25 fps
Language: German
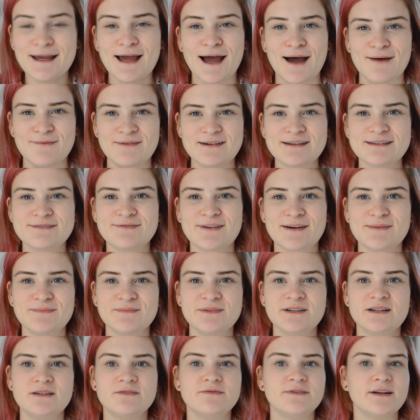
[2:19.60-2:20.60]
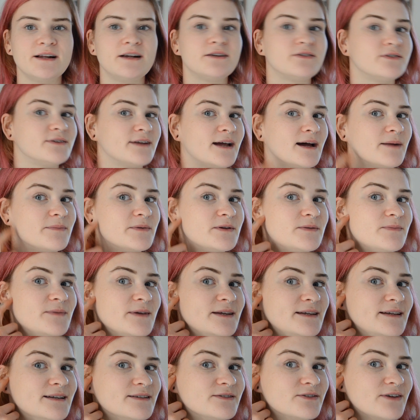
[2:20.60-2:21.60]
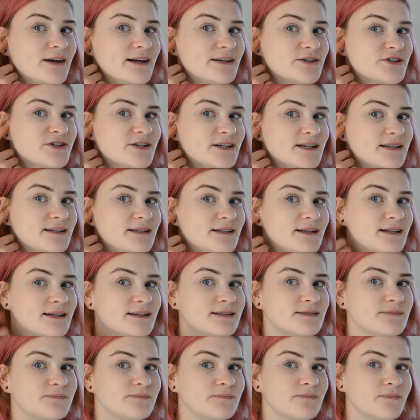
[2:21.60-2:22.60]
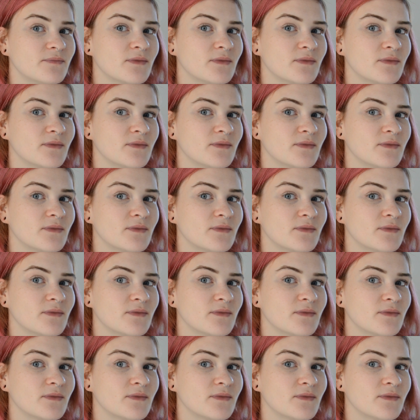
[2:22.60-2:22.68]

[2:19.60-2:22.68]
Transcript: Aber ich war in Bielefeld und da habe ich mir hier so einstechen lassen.